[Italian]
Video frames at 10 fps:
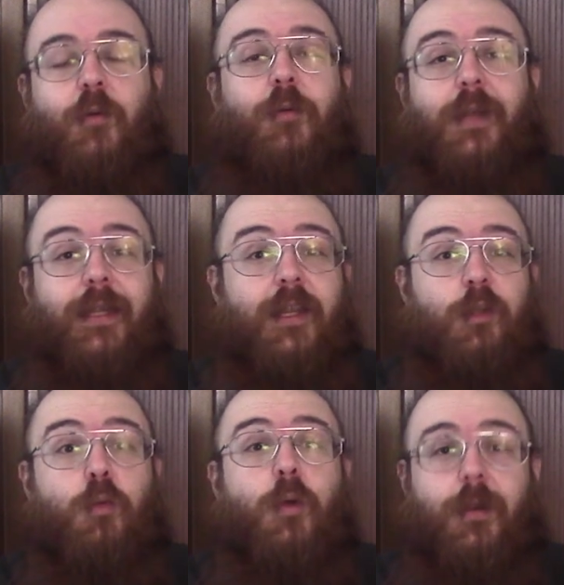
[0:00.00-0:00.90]
una
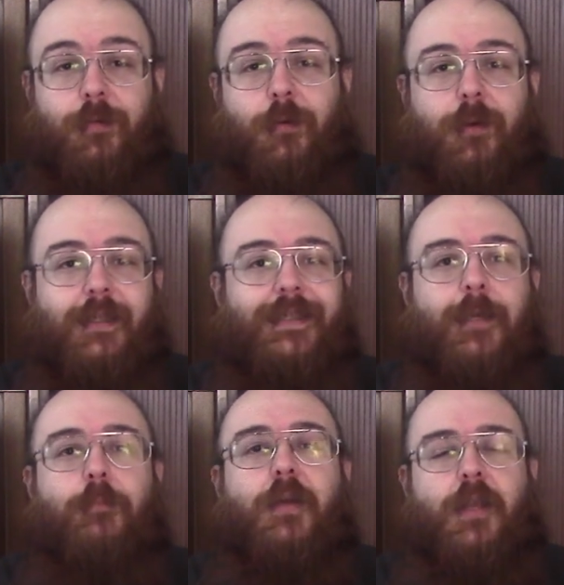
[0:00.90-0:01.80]
delle due
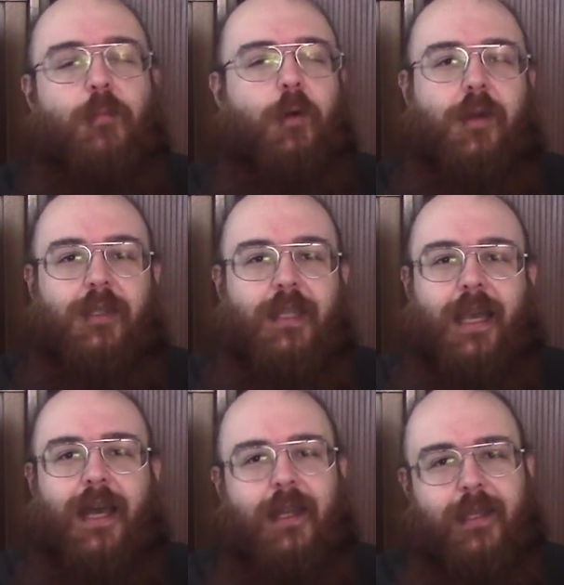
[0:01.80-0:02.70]
forze
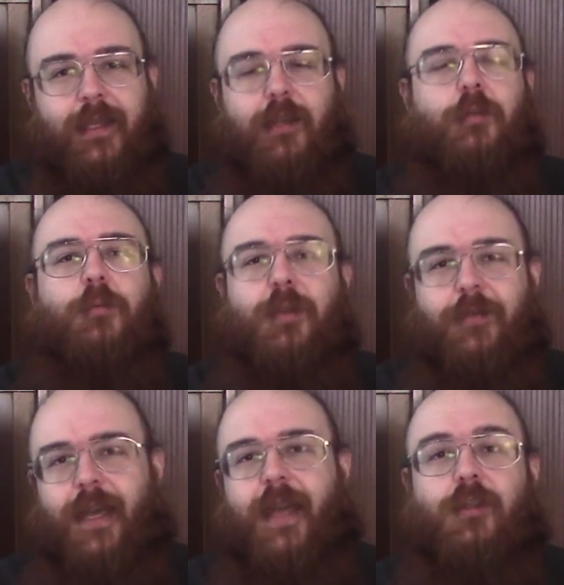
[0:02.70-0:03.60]
primordiali
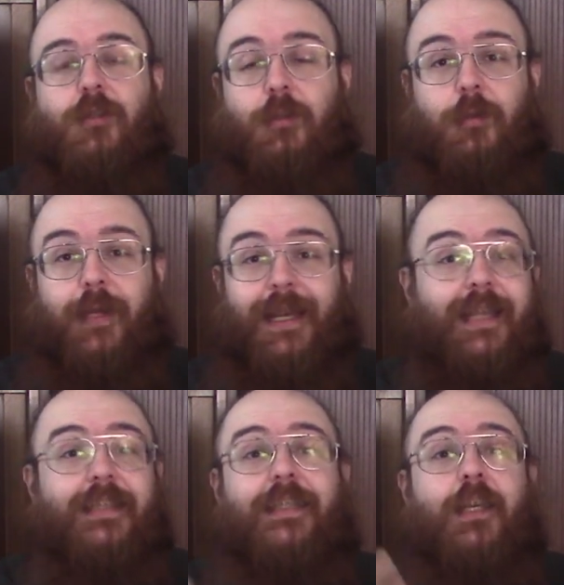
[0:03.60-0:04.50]
dell'universo, è
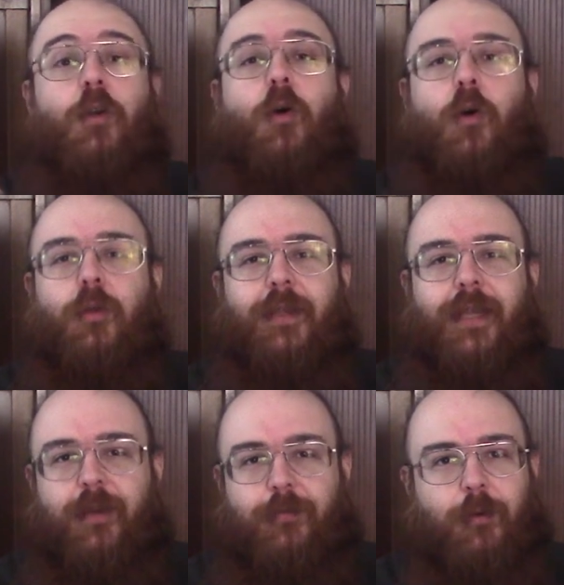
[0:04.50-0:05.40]
la
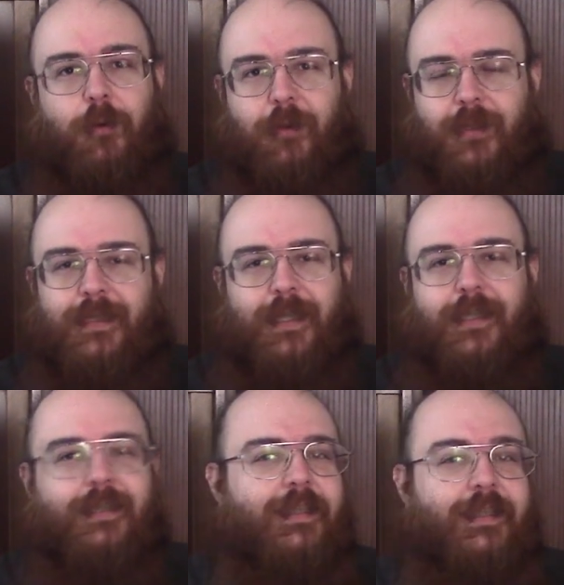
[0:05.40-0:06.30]
seconda forza
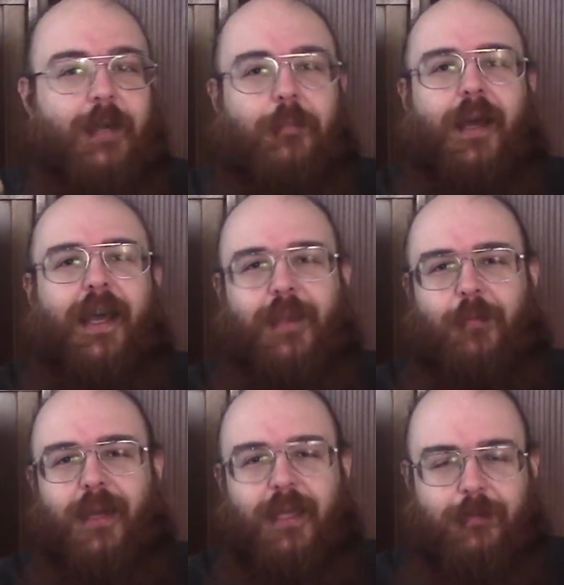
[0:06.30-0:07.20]
che si sia mai
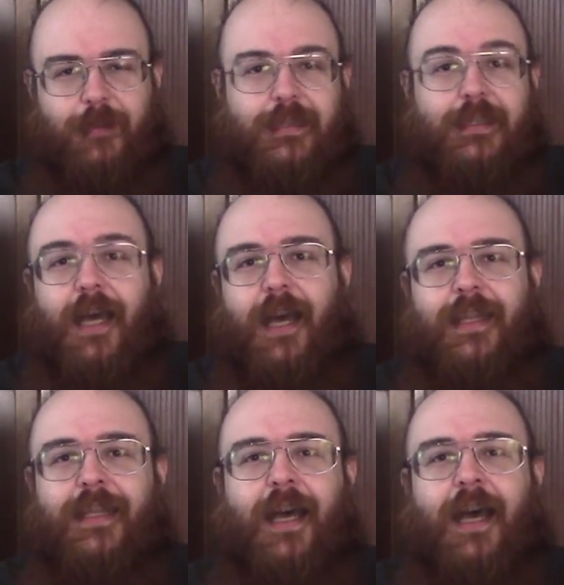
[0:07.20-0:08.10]

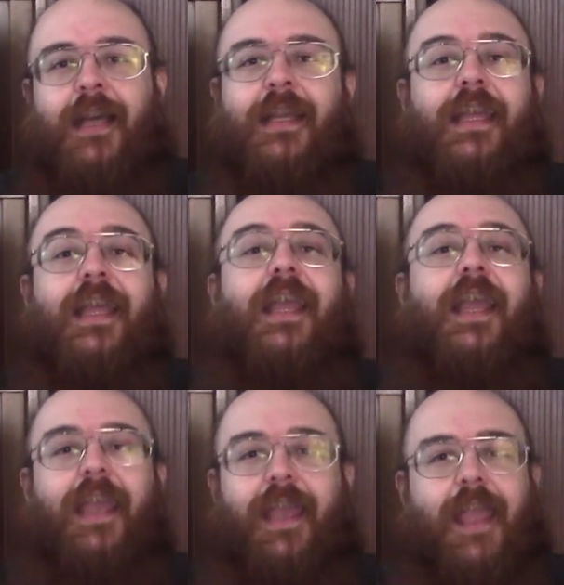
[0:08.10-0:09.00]
manifestata
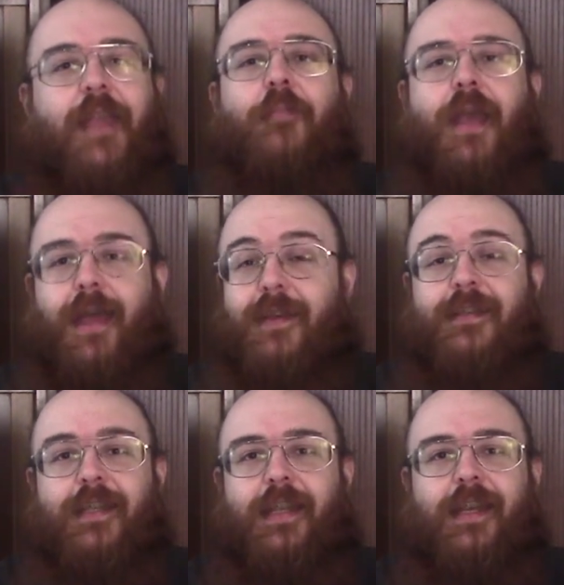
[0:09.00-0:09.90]
e
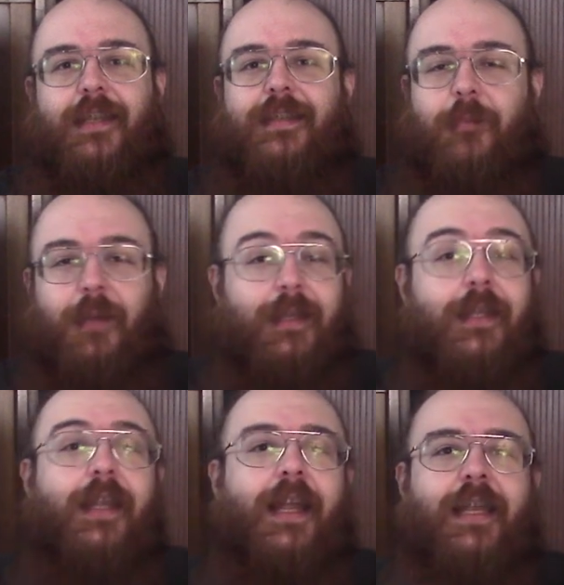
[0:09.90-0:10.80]
emerse
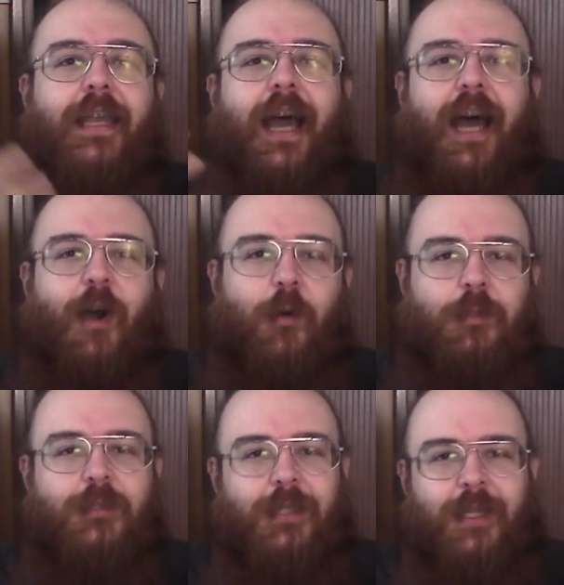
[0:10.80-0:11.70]
direttamente dal
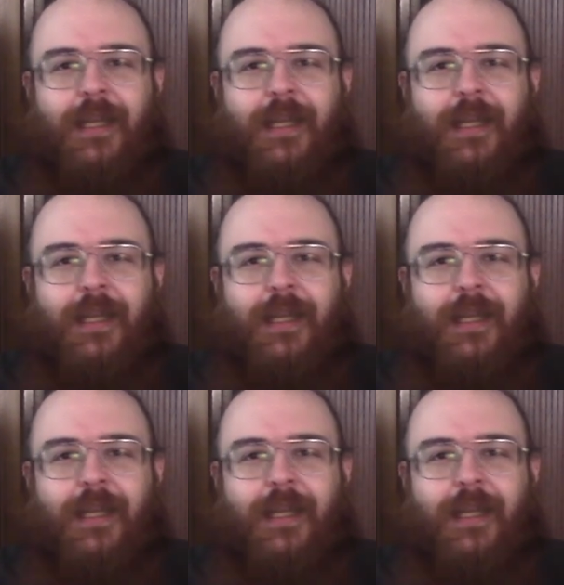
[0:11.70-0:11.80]
caos